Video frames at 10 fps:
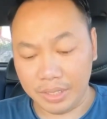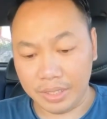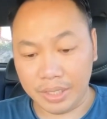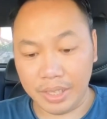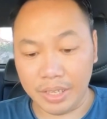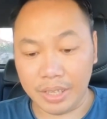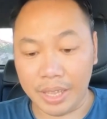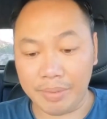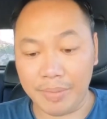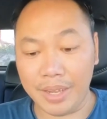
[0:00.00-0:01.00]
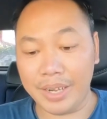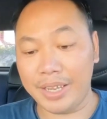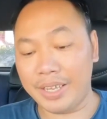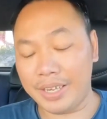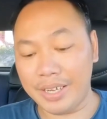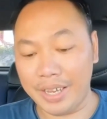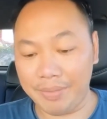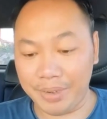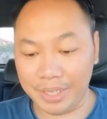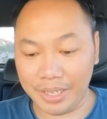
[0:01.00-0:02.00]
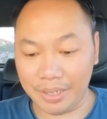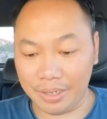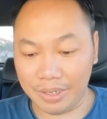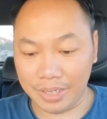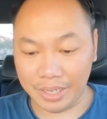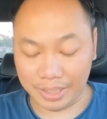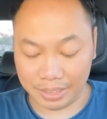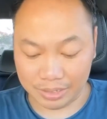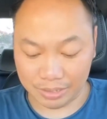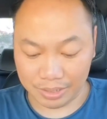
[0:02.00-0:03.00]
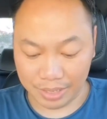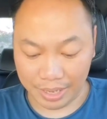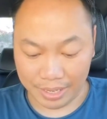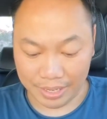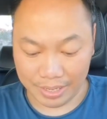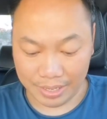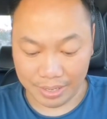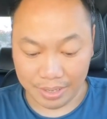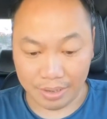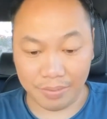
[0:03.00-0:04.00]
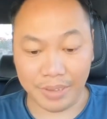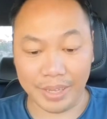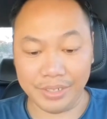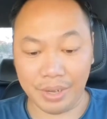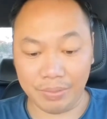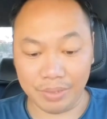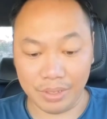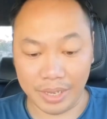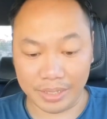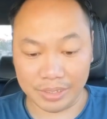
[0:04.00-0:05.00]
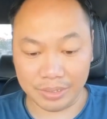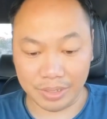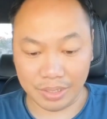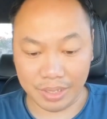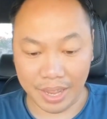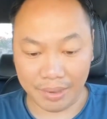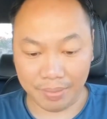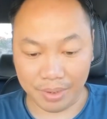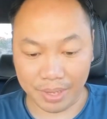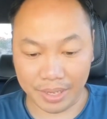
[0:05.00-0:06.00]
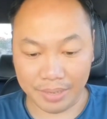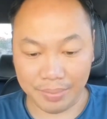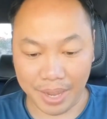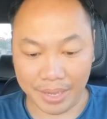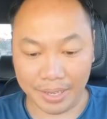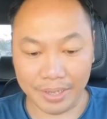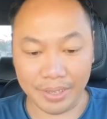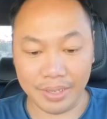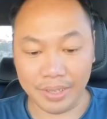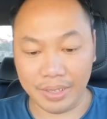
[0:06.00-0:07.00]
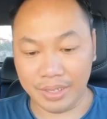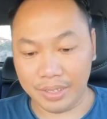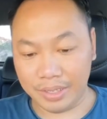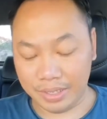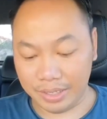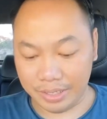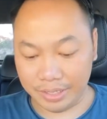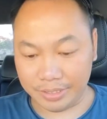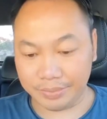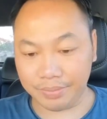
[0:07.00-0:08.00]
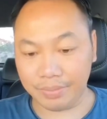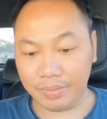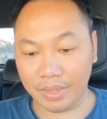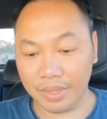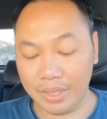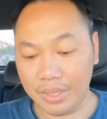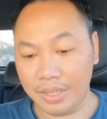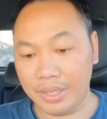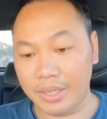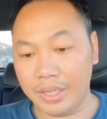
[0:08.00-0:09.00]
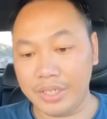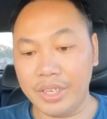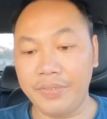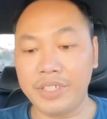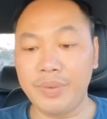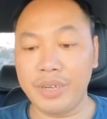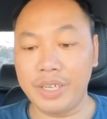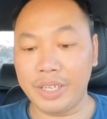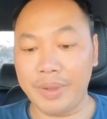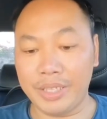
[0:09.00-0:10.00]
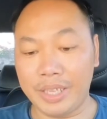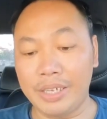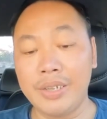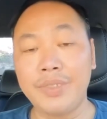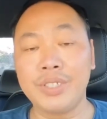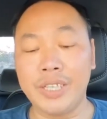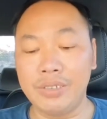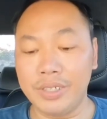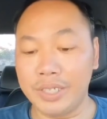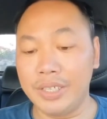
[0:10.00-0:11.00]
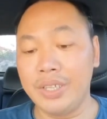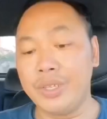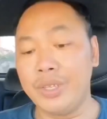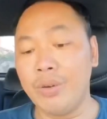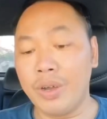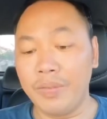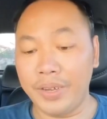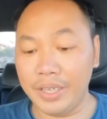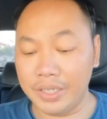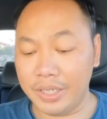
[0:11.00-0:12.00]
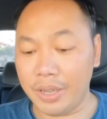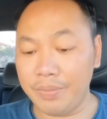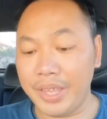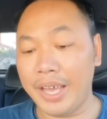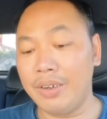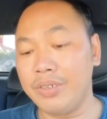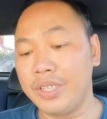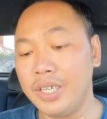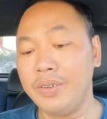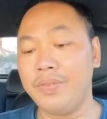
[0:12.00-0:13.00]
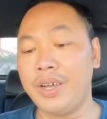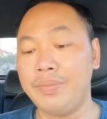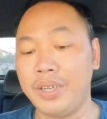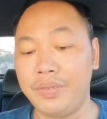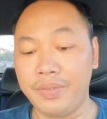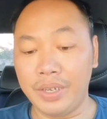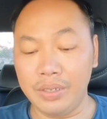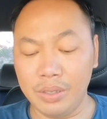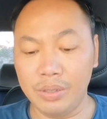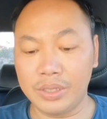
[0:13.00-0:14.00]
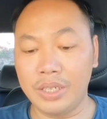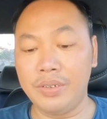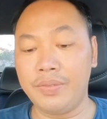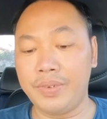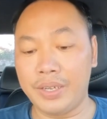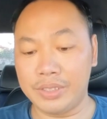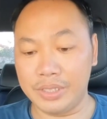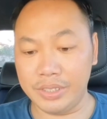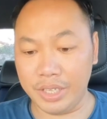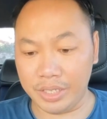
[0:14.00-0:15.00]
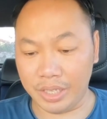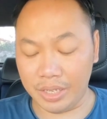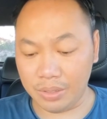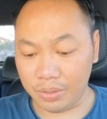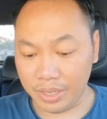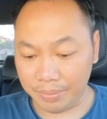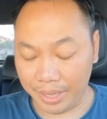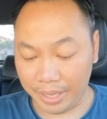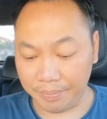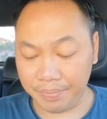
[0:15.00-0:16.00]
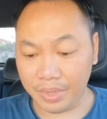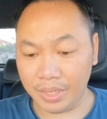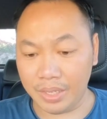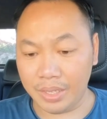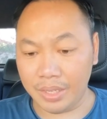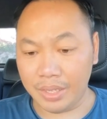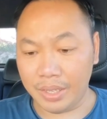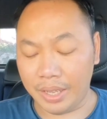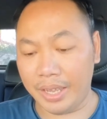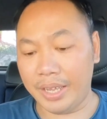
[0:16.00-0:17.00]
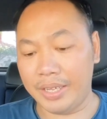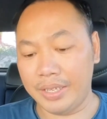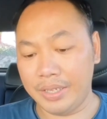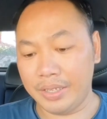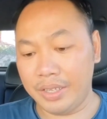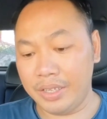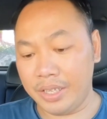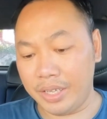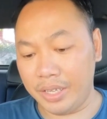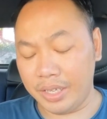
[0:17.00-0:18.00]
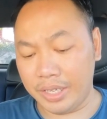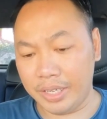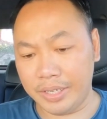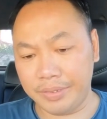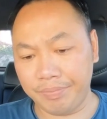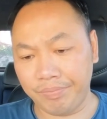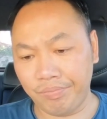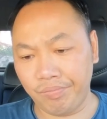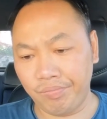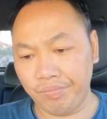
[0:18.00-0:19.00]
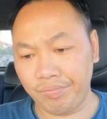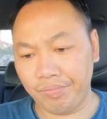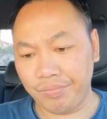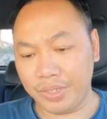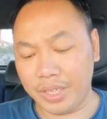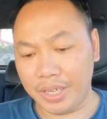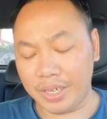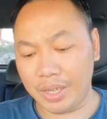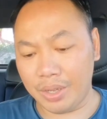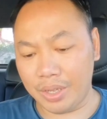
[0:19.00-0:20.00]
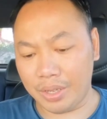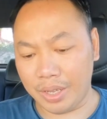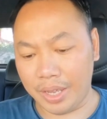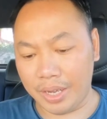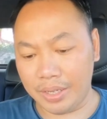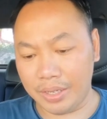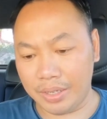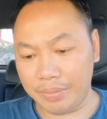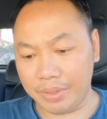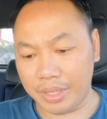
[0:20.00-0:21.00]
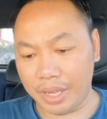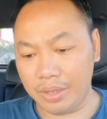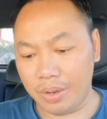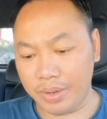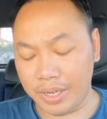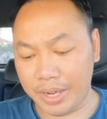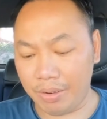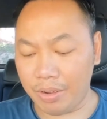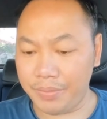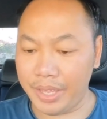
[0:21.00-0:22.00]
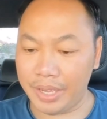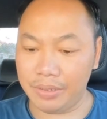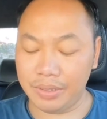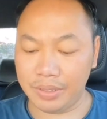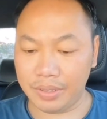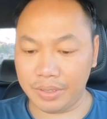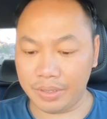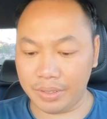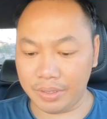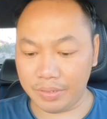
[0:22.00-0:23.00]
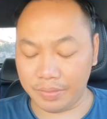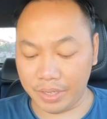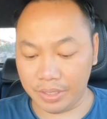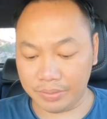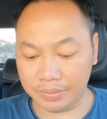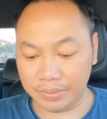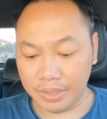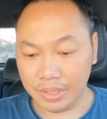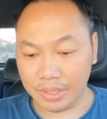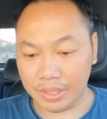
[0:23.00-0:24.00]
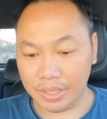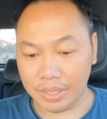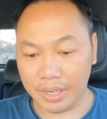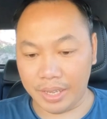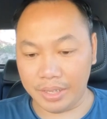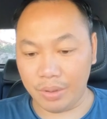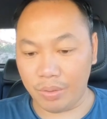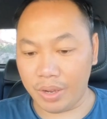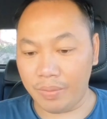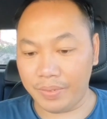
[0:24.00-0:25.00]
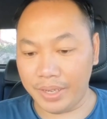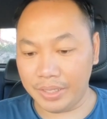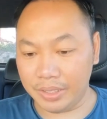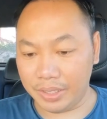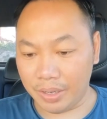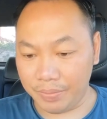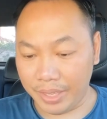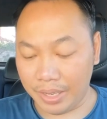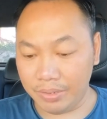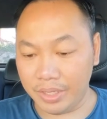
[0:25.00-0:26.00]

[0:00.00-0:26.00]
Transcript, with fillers: thì thấy mới đây cách đây mới thấy cô Hà Thanh Xuân đã không phải chồng của Hà Thanh Xuân có đăng một cái bài à, ở trên Facebook đây này các bạn sẵn đó em chia sẻ luôn ha dù không phải là người công giáo nhưng vợ mình vẫn luôn tin vào sự che chở của đất mẹ à như vậy à, chắc là anh Thắng Ngô này là đạo công giáo phải không tức là dù không phải là người công giáo